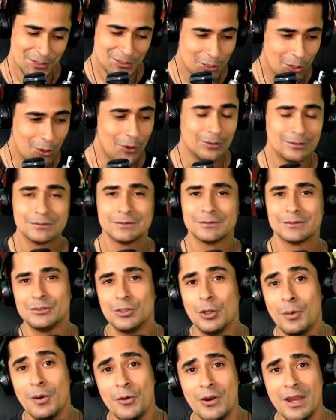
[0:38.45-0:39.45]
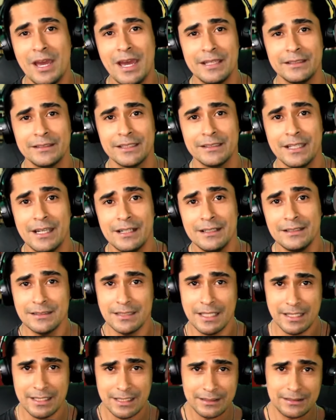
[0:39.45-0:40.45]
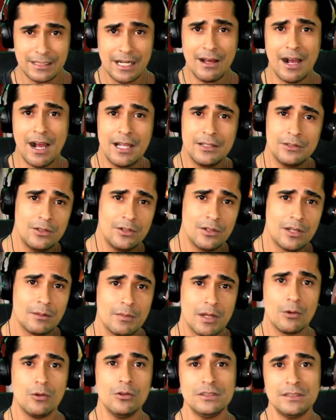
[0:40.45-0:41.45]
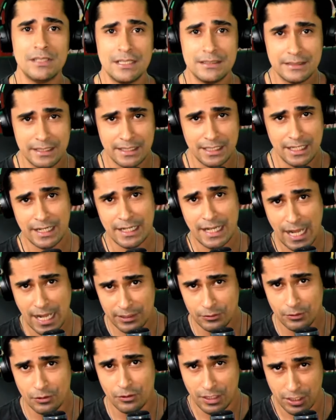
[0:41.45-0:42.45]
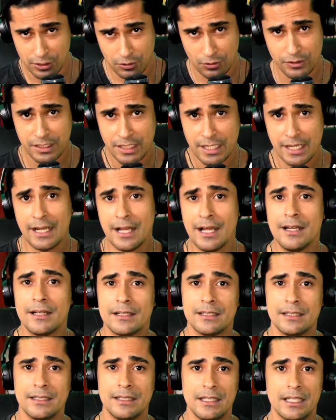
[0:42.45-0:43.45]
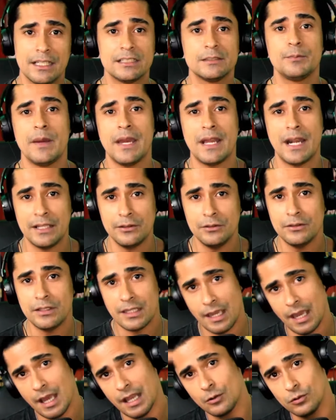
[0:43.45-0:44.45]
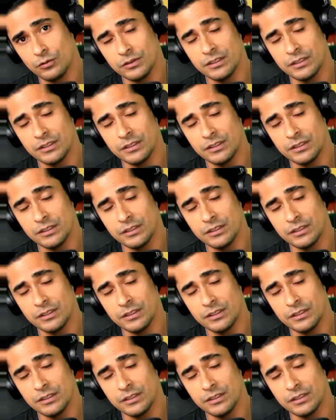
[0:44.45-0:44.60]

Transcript: Yo no me voy a detener, seguiré trabajando en lo que me gusta, seguiré iré creando lo que yo quiera y esperando que algún